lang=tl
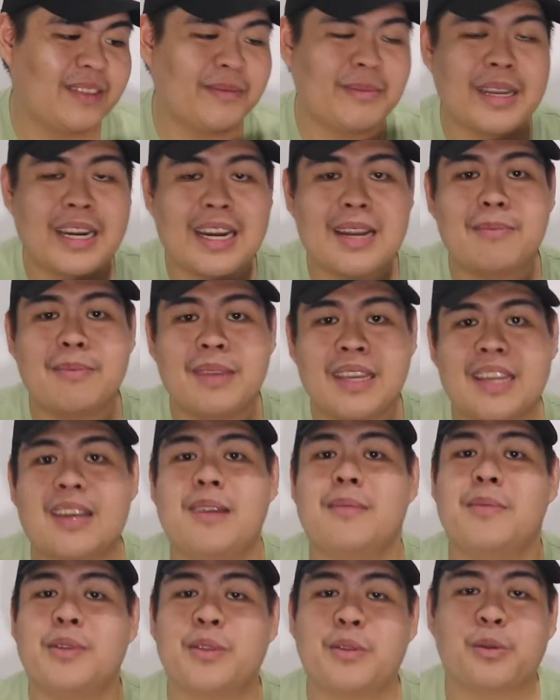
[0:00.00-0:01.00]
marami
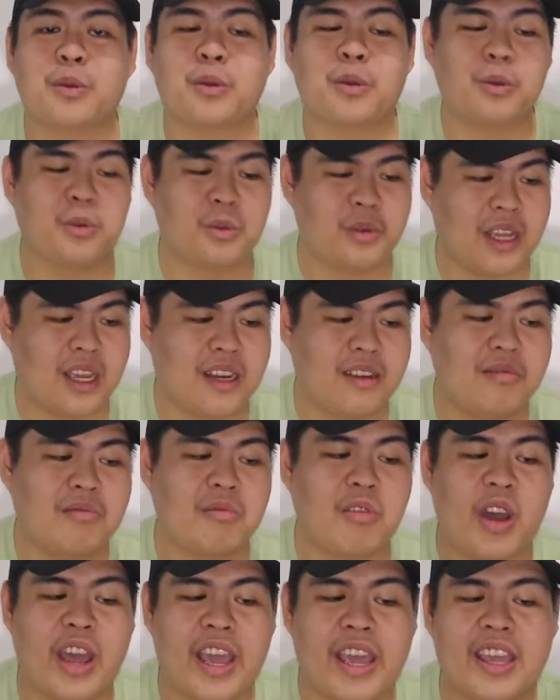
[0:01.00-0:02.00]
kang matutunan
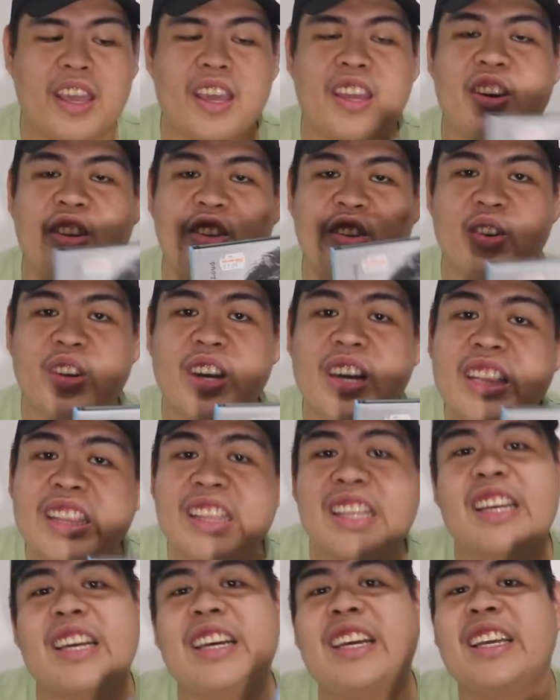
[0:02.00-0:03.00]
why ganun yung
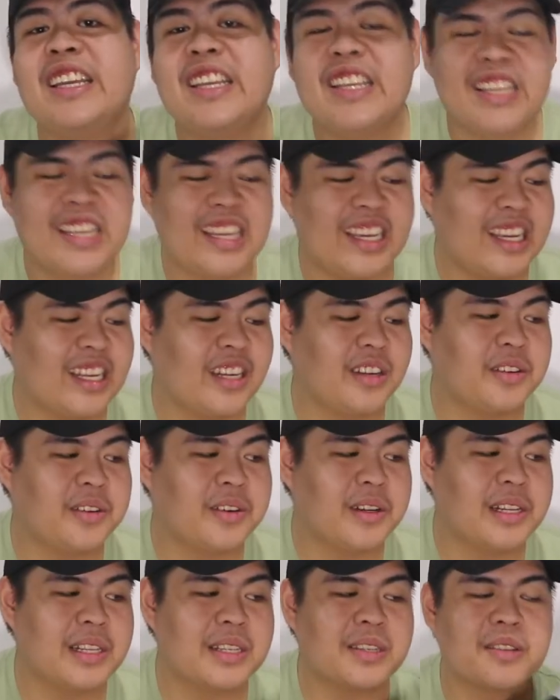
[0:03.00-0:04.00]
kanta And
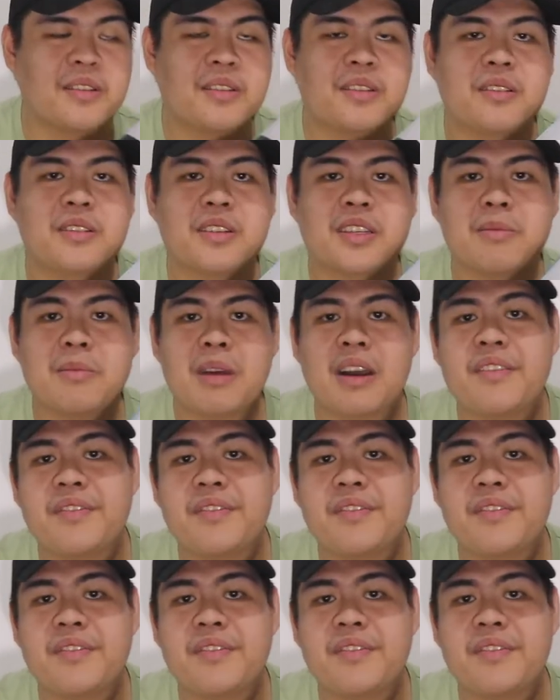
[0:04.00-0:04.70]
also, sa mga